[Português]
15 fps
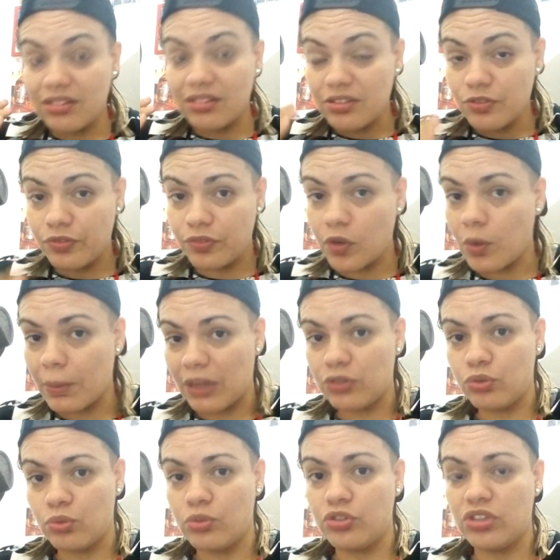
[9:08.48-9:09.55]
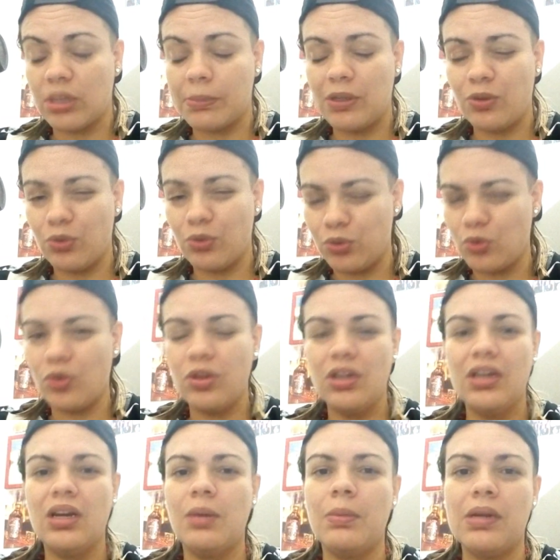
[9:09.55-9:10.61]
informações também que eu tô
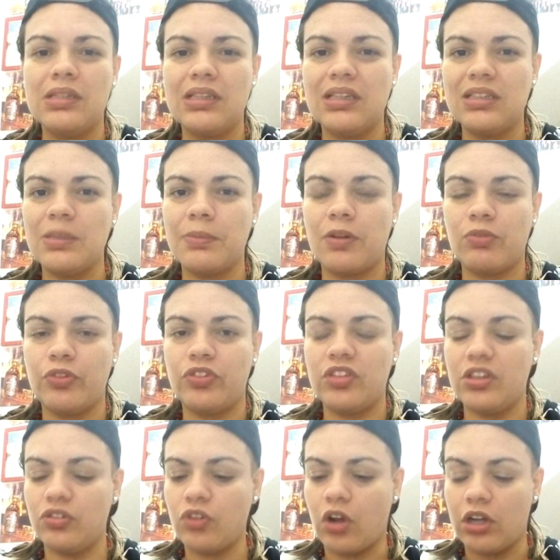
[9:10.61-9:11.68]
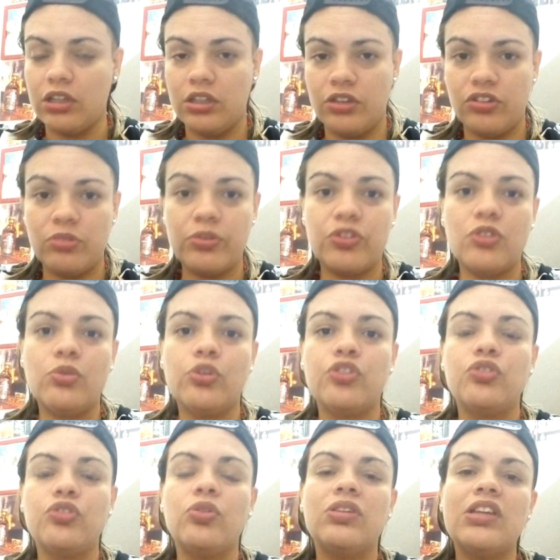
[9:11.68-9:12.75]
mandando aqui para vocês, ó. Se você
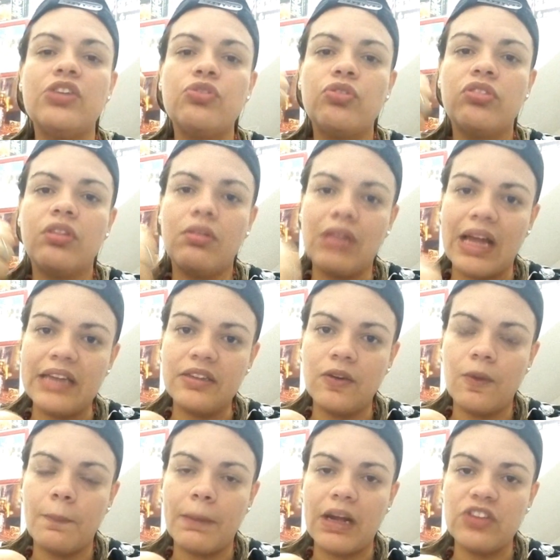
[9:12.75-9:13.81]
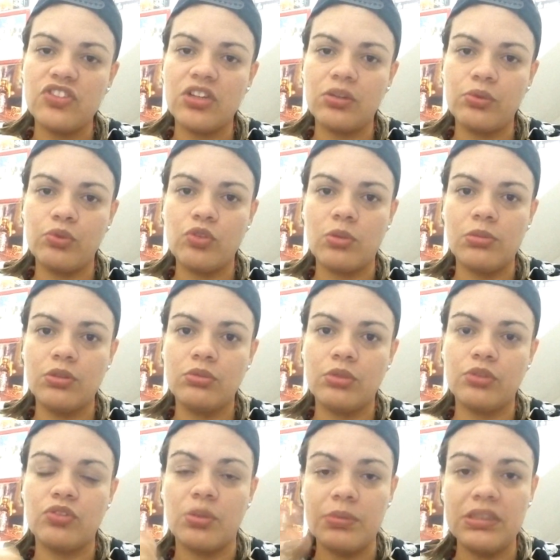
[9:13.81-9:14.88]
gostou, deixa o seu like, compartilha com seu amigo,
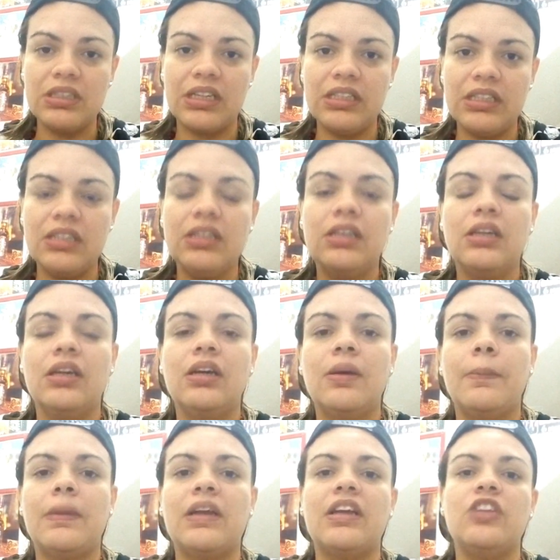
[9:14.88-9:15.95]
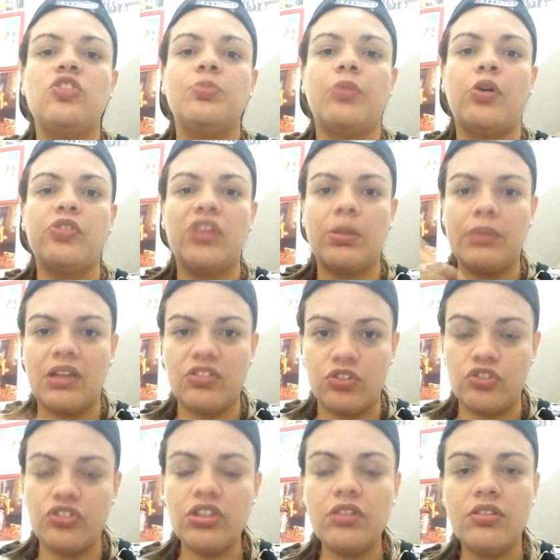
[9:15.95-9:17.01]
com a sua amiga aí, para que eles possam também
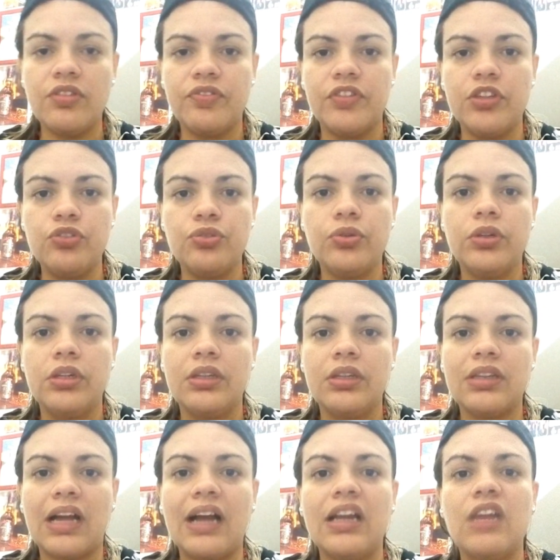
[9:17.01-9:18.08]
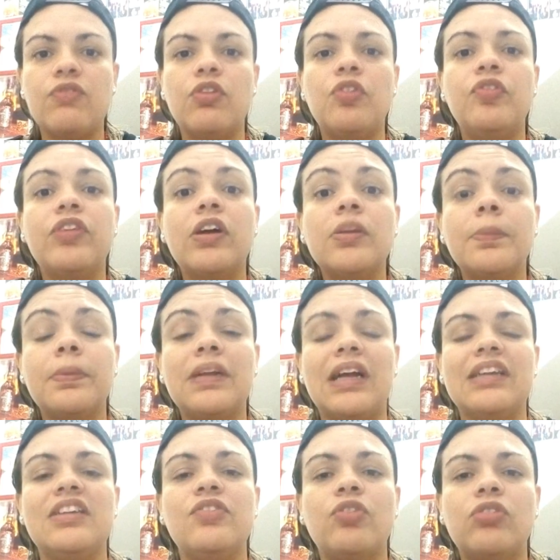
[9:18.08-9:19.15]
assistir esse vídeo, tá? Eu vou ficando por
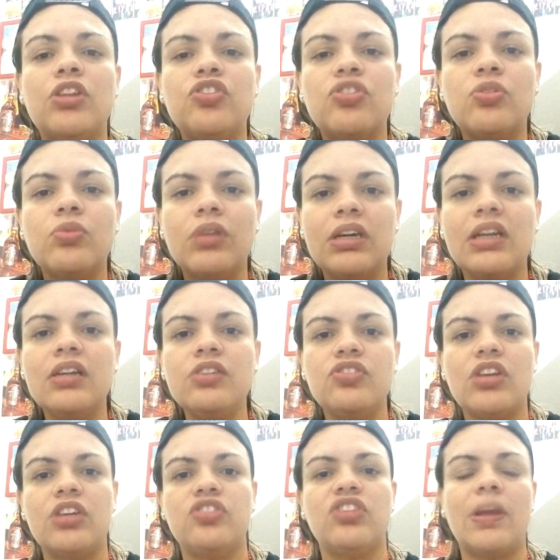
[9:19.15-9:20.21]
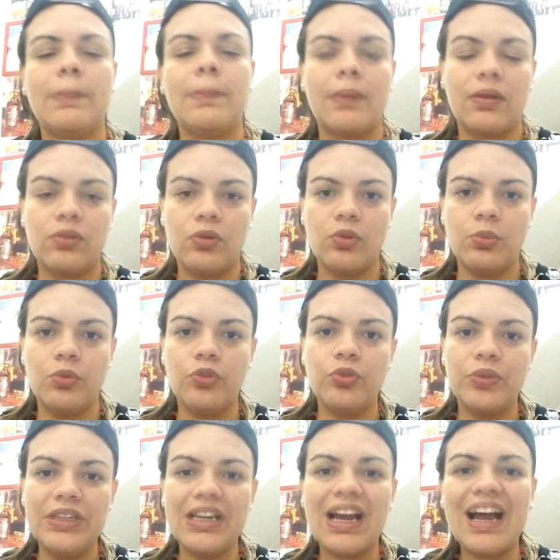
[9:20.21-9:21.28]
aqui, vou deixando um grande axé para todo
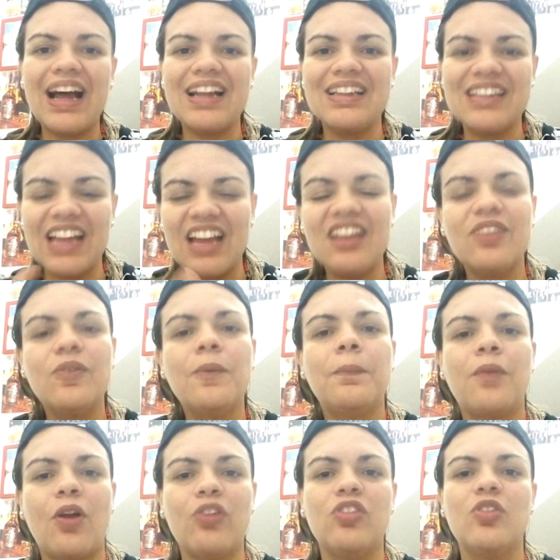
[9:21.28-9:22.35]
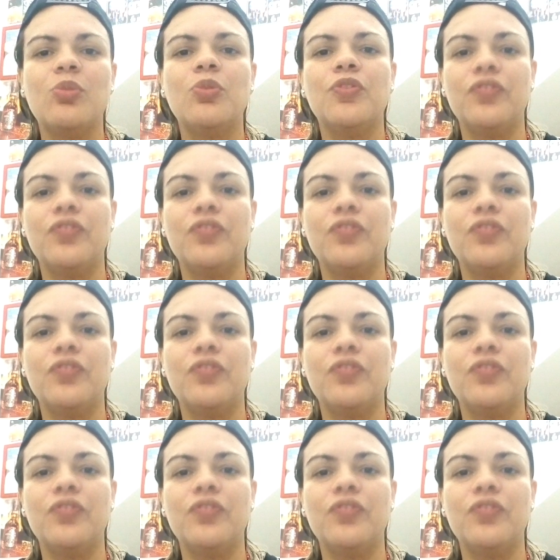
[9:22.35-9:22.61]
mundo e até o próximo